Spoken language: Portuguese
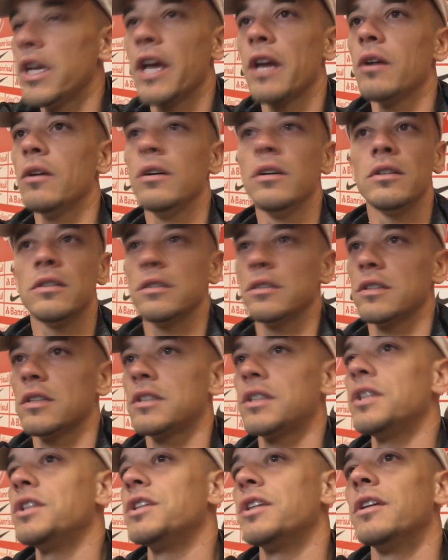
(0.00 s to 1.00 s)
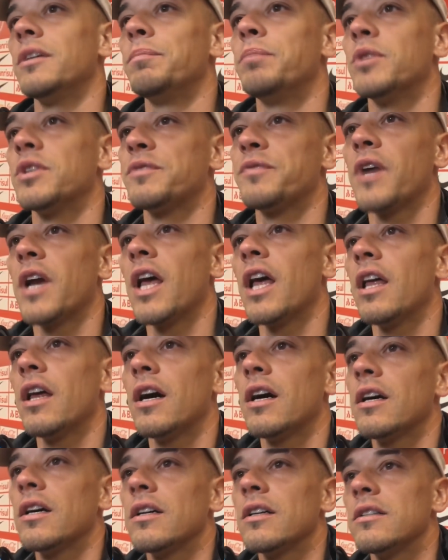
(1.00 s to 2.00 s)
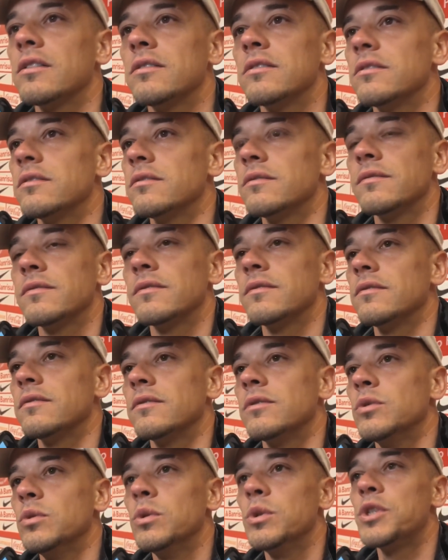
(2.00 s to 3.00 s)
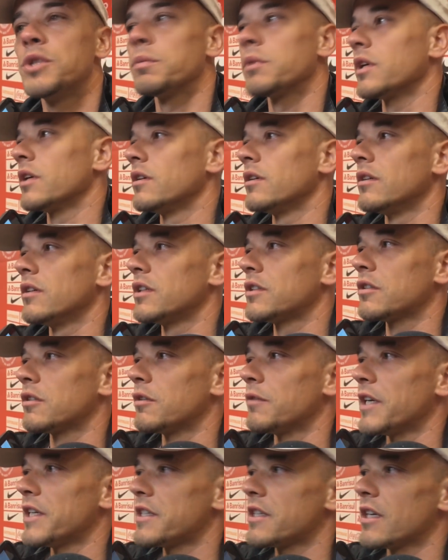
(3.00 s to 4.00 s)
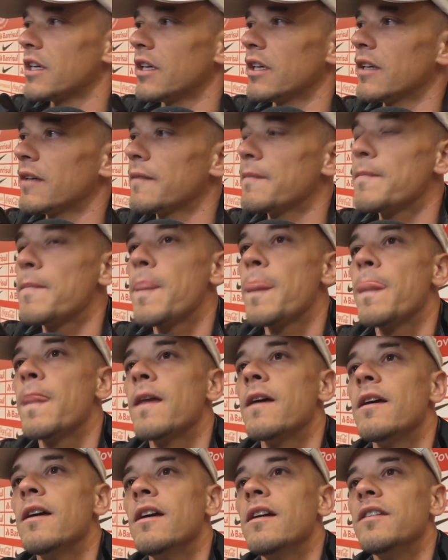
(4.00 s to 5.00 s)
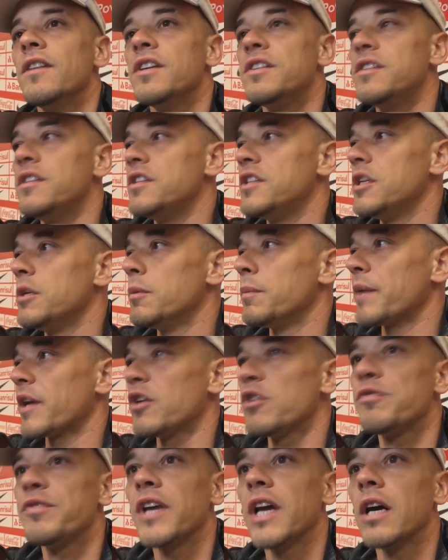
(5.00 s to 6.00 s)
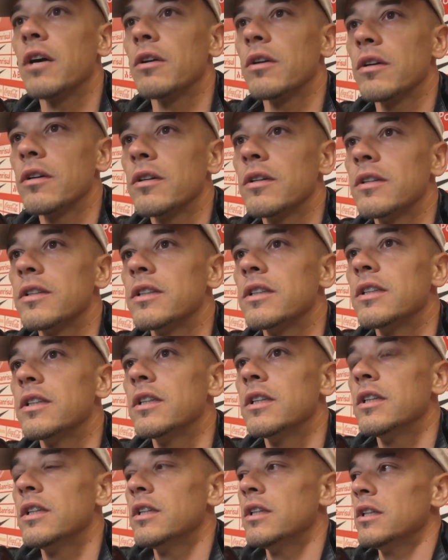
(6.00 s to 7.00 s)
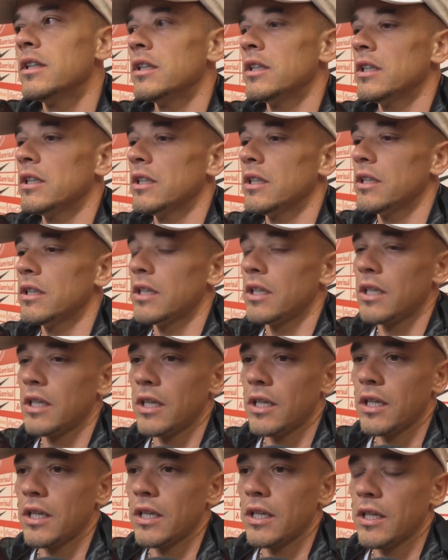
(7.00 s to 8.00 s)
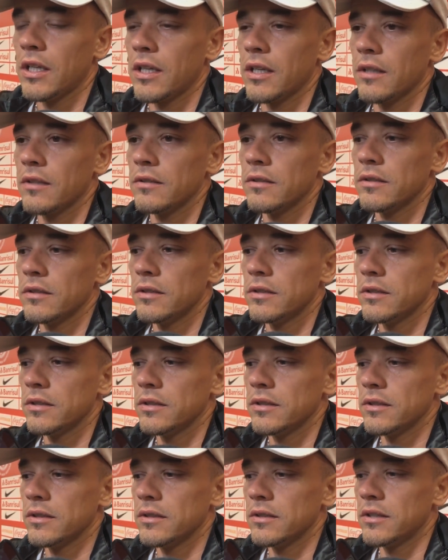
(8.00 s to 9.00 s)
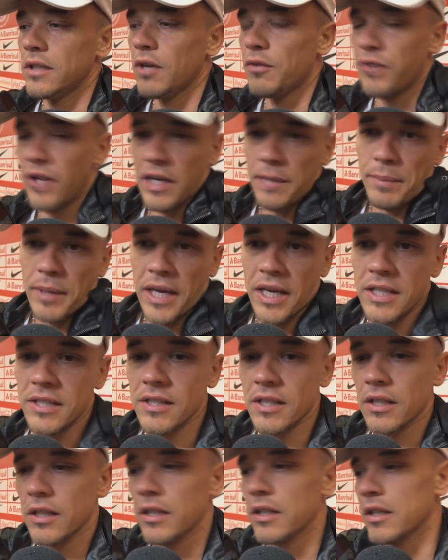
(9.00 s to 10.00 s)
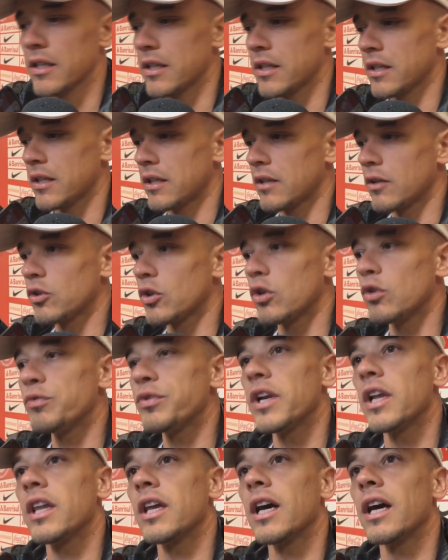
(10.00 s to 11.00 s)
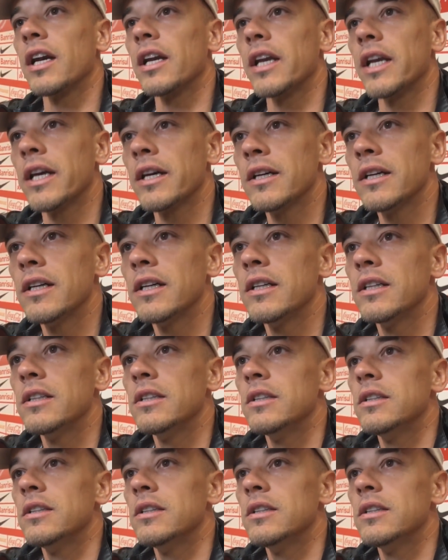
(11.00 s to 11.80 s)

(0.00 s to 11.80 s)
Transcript: O dinheiro, a gente pode falar no último que não, isso não vai ser decisivo para eu ficar ou não. É, eu falei para eles que, que, que eu estou no final de carreira